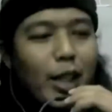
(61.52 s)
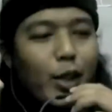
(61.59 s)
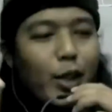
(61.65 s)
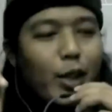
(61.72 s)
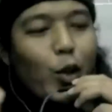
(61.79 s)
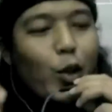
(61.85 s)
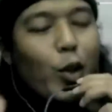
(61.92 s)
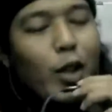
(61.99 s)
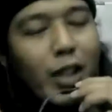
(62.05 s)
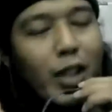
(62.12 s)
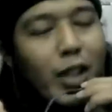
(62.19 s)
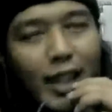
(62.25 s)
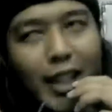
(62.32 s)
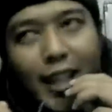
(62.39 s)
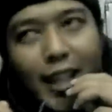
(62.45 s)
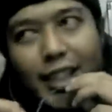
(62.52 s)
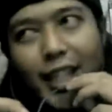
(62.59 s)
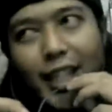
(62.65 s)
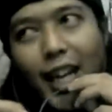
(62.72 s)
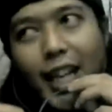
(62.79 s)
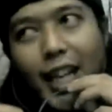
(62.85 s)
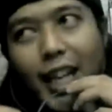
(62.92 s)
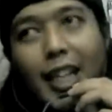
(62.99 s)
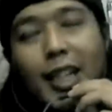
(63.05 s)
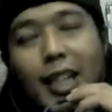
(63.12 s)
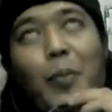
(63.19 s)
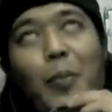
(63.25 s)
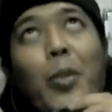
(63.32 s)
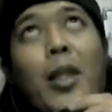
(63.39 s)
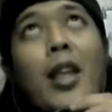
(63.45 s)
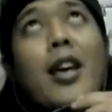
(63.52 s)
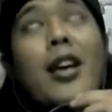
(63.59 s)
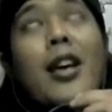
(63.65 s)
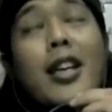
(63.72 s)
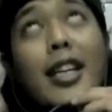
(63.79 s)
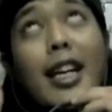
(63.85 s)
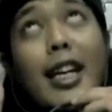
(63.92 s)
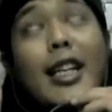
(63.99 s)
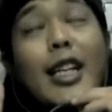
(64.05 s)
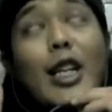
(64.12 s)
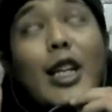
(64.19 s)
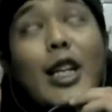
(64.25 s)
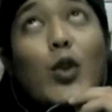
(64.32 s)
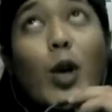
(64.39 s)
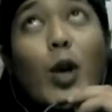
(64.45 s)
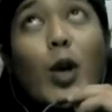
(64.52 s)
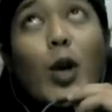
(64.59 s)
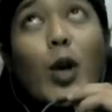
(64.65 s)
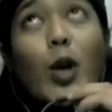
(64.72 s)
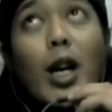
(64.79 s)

pertama itu tentang sahadat yang kedua